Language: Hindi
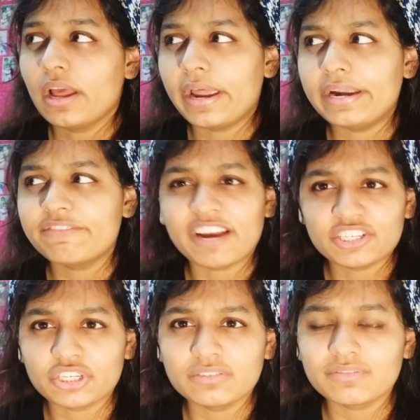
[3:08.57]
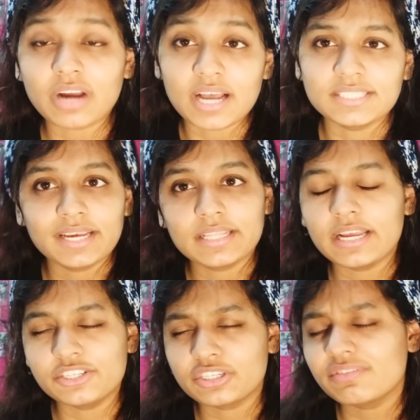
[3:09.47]
एंड फैशन खास से आता
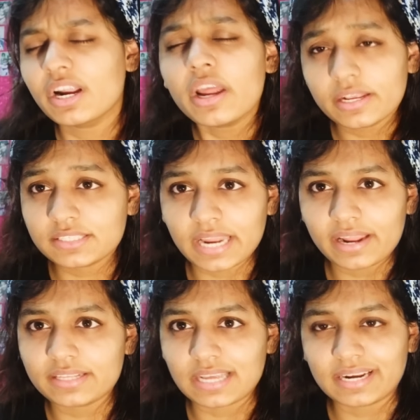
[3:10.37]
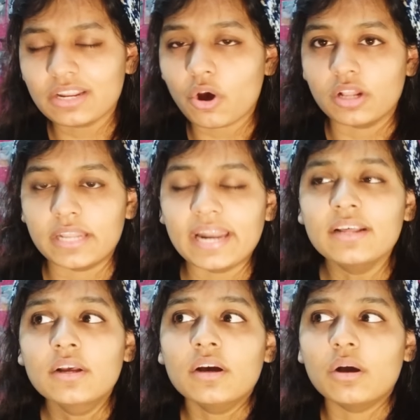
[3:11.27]
है हिस्ट्री वगैरह एक्जैक्टली ऑल
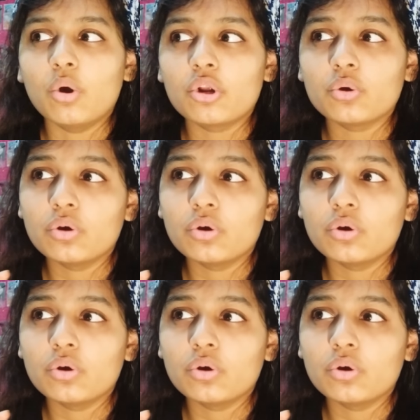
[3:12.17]
दैट और